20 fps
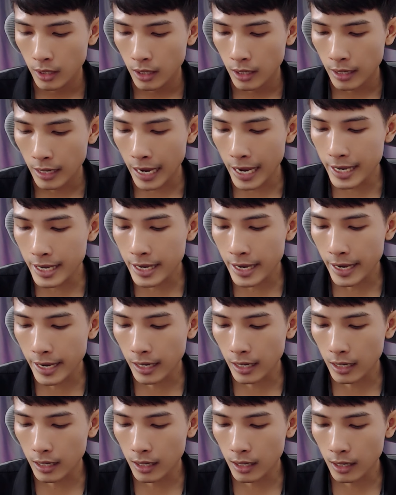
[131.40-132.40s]
hai cái
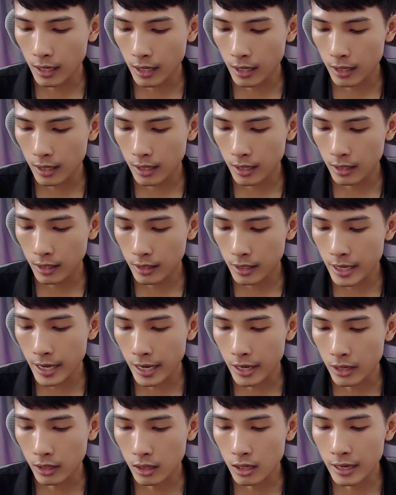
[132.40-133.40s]
hàng à, cái
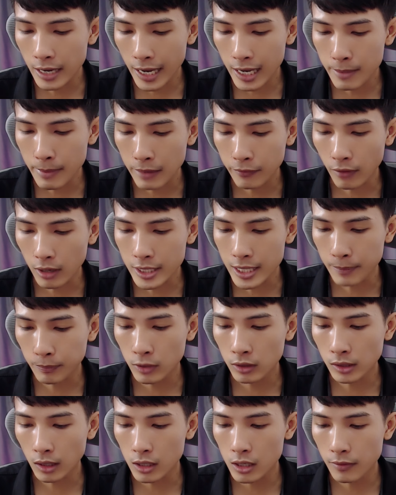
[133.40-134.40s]
hàng thứ hai bạn vẫn nhập
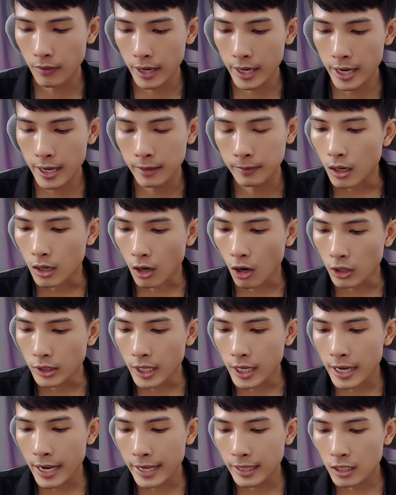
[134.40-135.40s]
tương tự như vậy ha rồi
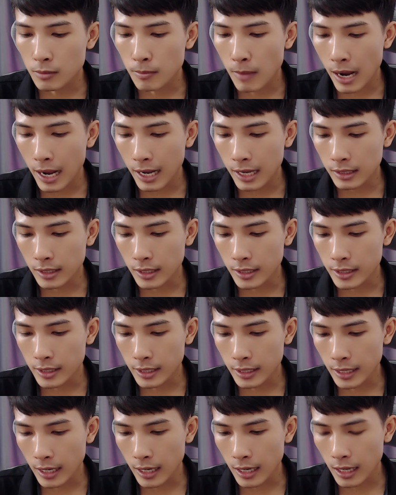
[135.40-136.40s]
tới cái hàng thứ ba thì
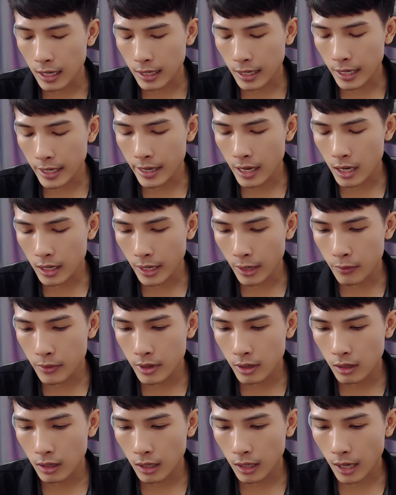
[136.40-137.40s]
cái này là cái kiểu
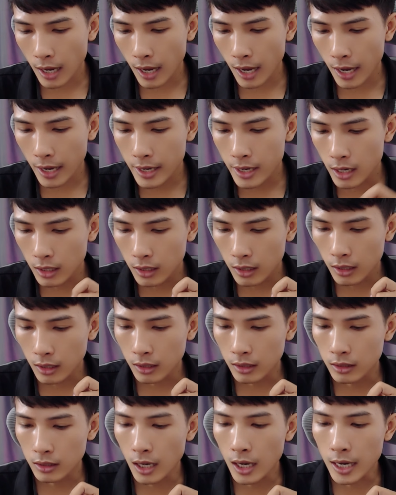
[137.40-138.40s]
như là cái à,
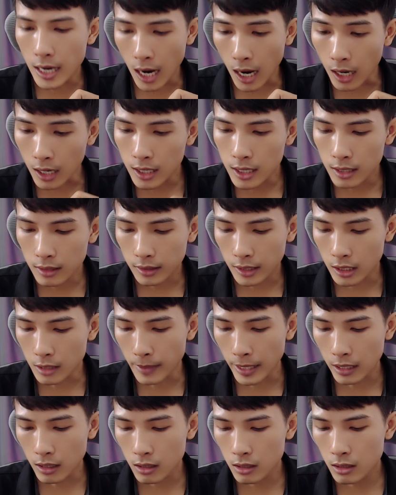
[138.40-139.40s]
nơi ở thì các
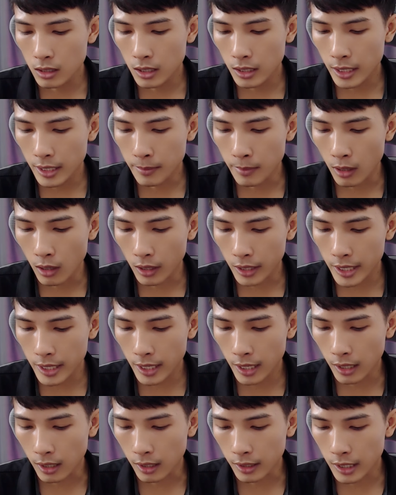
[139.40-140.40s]
bạn cứ ghi bừa đi
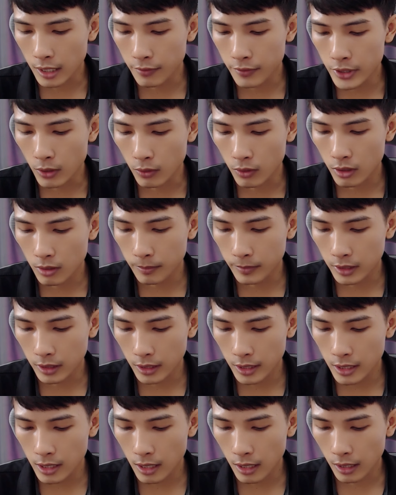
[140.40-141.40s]
ha ở đây ví dụ như mình
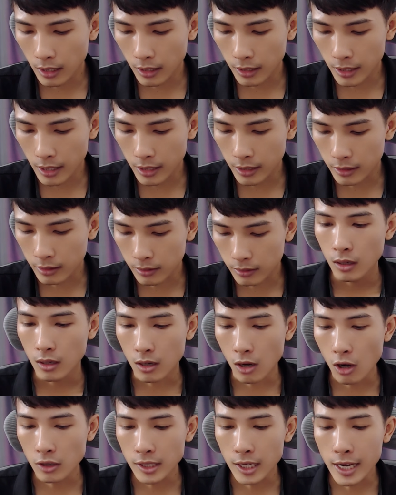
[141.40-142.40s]
ghi là đây
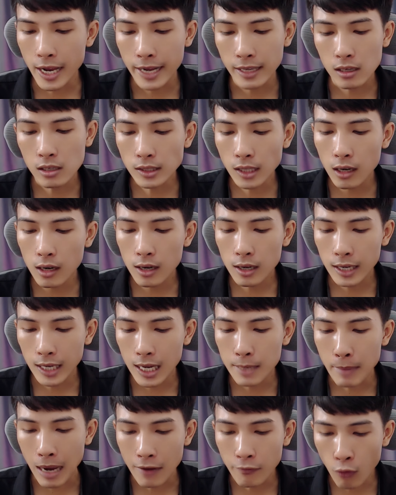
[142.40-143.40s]
rồi tới cái hàng thứ tư là
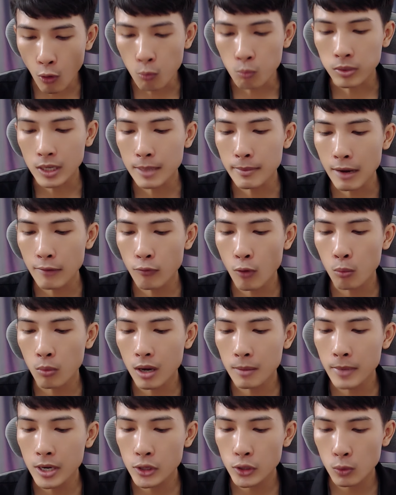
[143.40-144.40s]
cái mã vùng cái mã vùng
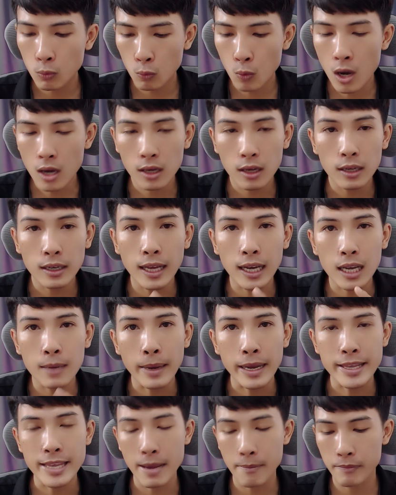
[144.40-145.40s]
ở bên Trung Quốc là các
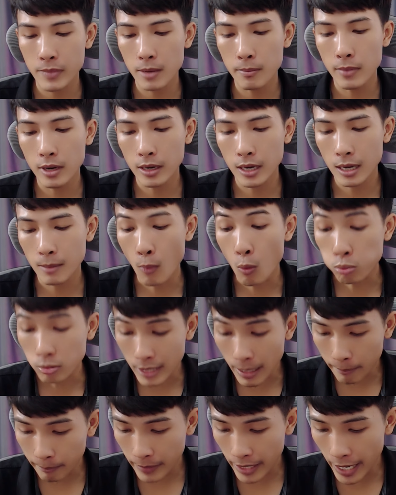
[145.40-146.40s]
bạn nhập cho mình là
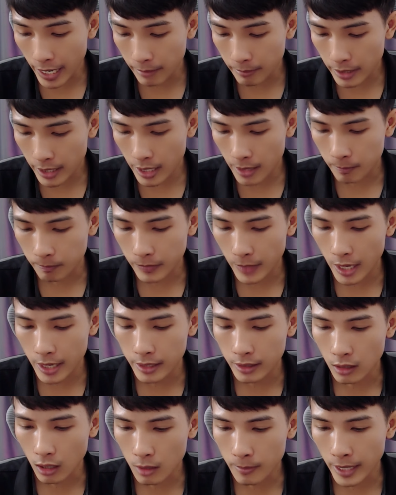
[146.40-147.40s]
100 ngàn vậy ha
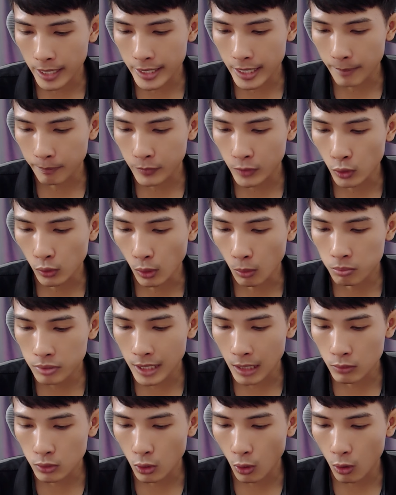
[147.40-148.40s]
đây có bạn nhập vô đúng
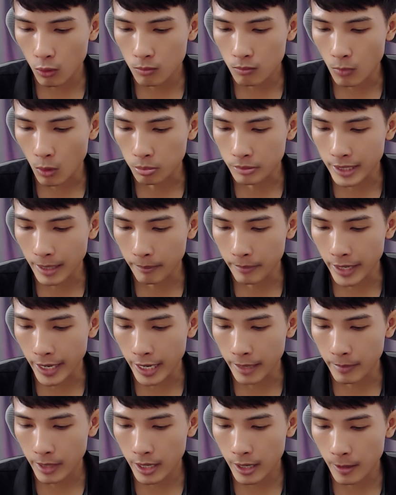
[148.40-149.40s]
6 số 100
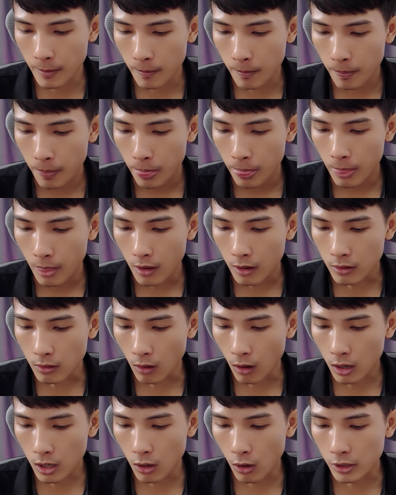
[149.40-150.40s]
ngàn vậy ha
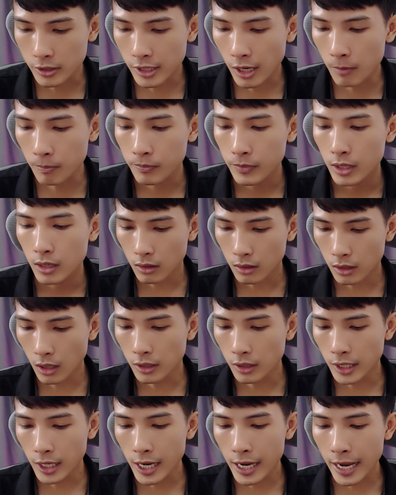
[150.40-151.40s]
đó rồi xong rồi
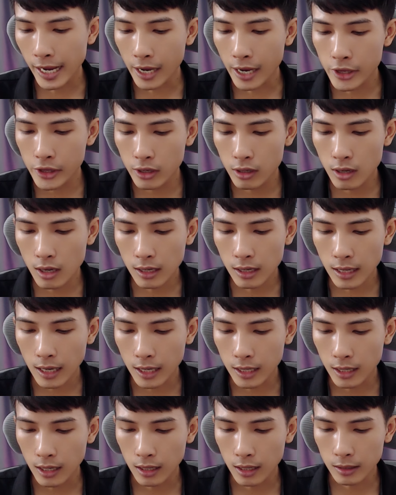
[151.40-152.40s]
tới cái hàng ở dưới
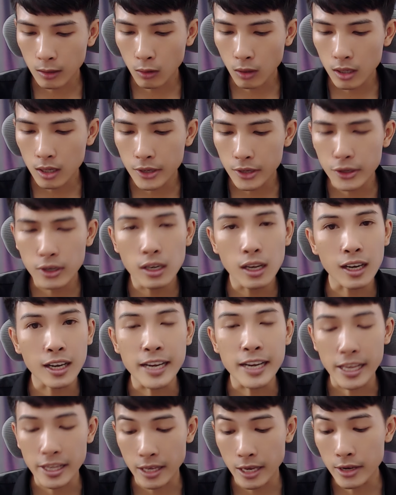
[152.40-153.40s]
là đâu đó hình như là cái
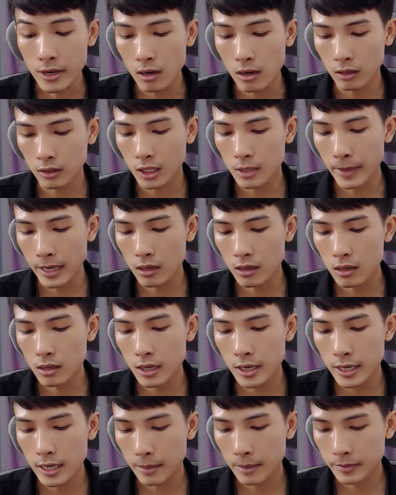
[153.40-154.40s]
địa chỉ đường thì bạn cứ
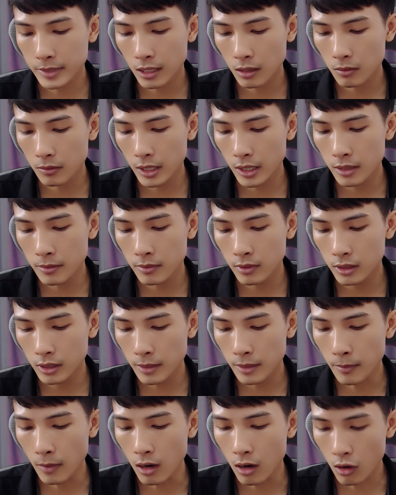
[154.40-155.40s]
ghi làm sao ghi ghi
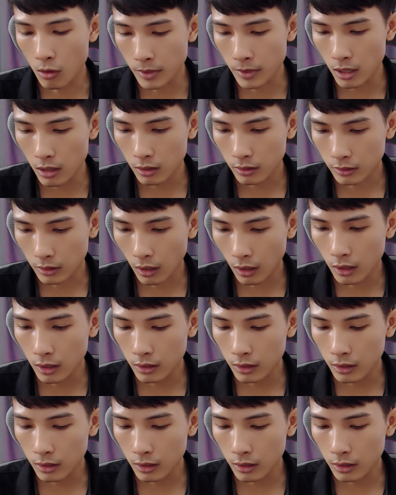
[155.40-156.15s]
bừa cũng được đó